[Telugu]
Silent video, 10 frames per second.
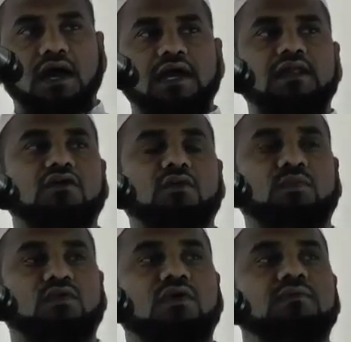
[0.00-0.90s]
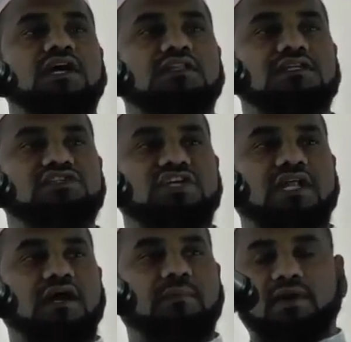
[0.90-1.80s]
ఆయనకు పూర్వం
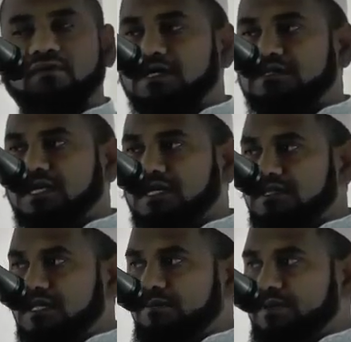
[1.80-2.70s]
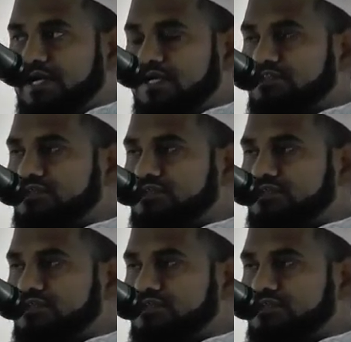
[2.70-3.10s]
గతించిన ప్రవక్తలందరిపై